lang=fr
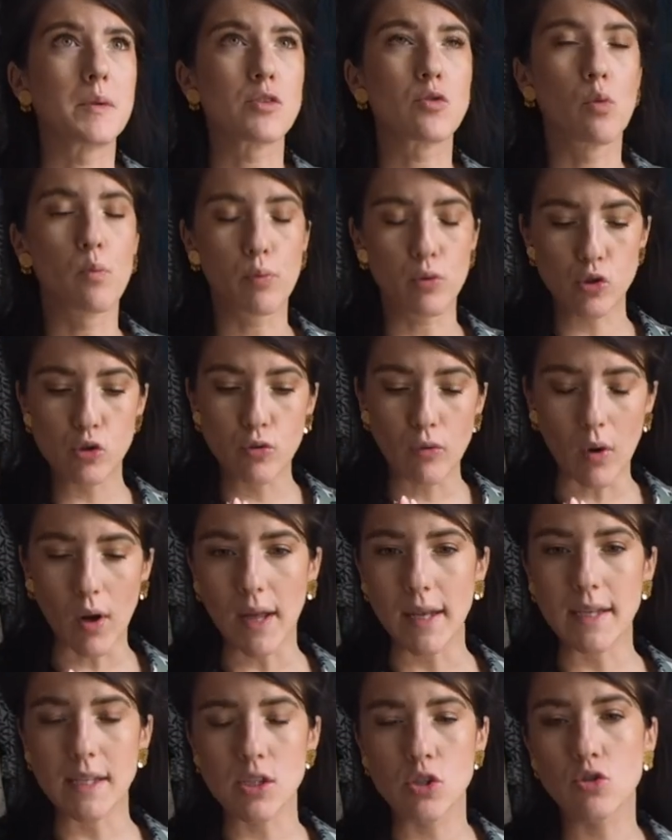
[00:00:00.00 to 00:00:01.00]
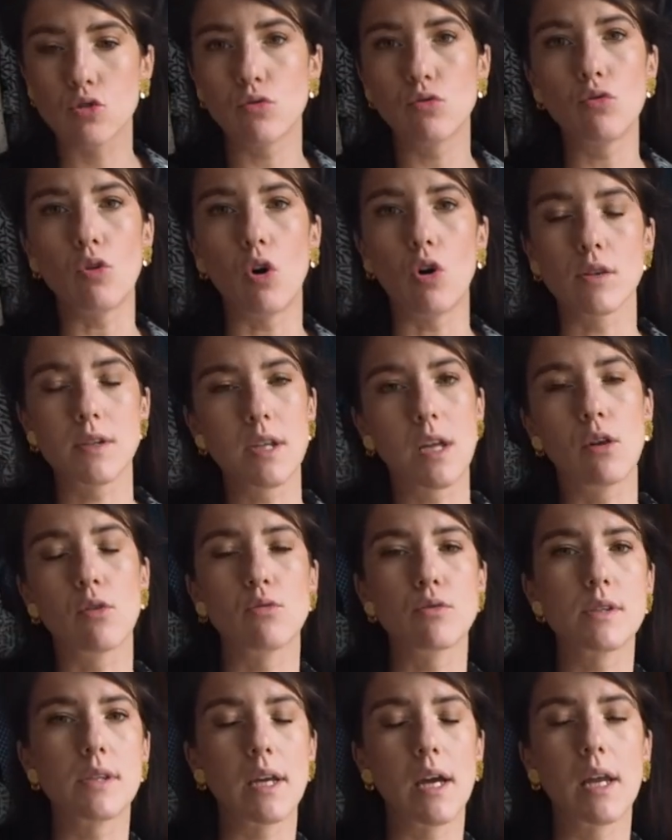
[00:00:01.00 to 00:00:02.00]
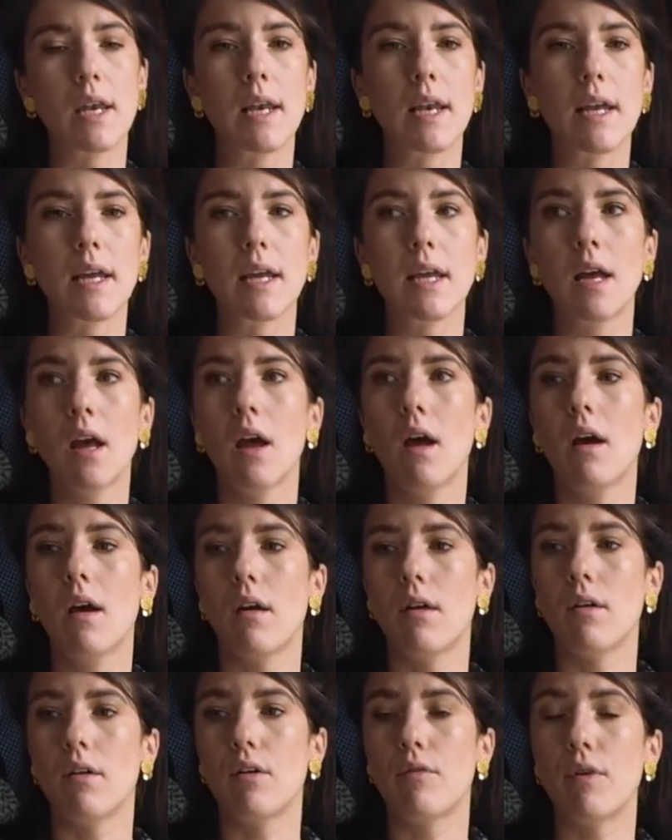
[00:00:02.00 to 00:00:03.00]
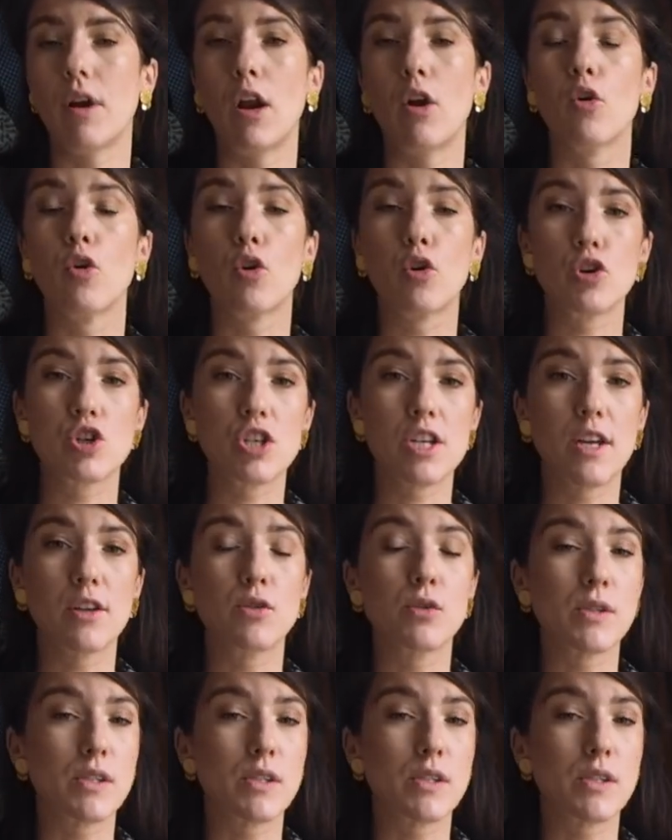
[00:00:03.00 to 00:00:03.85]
Parce qu'on me pose souvent la question en ce qui concerne les, euh, voilà, le rejet de